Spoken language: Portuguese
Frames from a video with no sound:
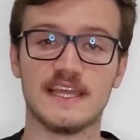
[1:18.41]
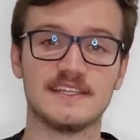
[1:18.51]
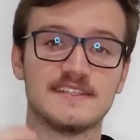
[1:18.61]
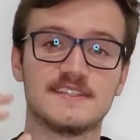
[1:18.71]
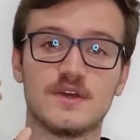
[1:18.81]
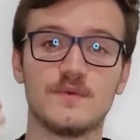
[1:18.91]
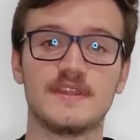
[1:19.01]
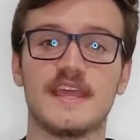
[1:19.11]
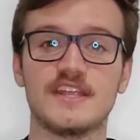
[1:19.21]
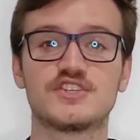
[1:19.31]
eles estão
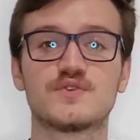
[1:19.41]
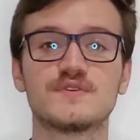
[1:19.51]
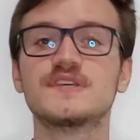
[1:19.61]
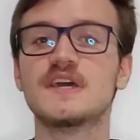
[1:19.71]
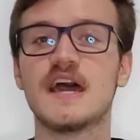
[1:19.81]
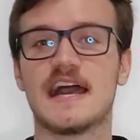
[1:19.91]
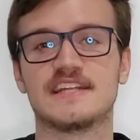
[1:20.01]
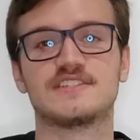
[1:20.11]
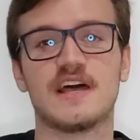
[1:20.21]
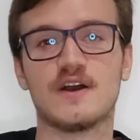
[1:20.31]
idênticos a,
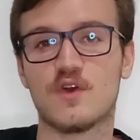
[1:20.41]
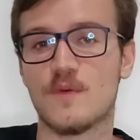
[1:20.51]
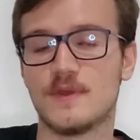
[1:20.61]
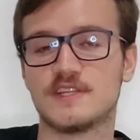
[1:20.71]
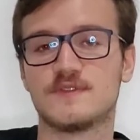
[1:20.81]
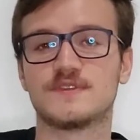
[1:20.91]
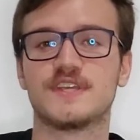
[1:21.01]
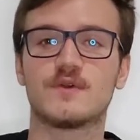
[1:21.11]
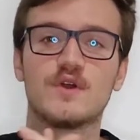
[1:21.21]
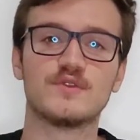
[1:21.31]
como eles vão
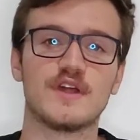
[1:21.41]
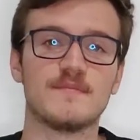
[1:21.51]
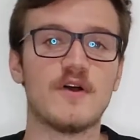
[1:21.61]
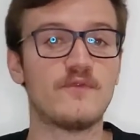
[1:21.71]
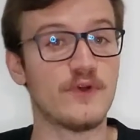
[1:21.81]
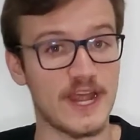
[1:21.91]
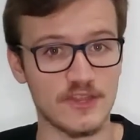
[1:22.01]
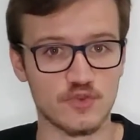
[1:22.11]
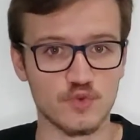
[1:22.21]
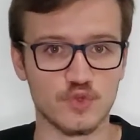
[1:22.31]
ser quando o animal for
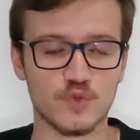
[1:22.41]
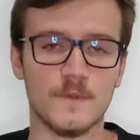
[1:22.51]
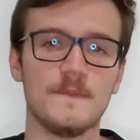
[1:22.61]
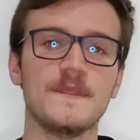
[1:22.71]
adulto.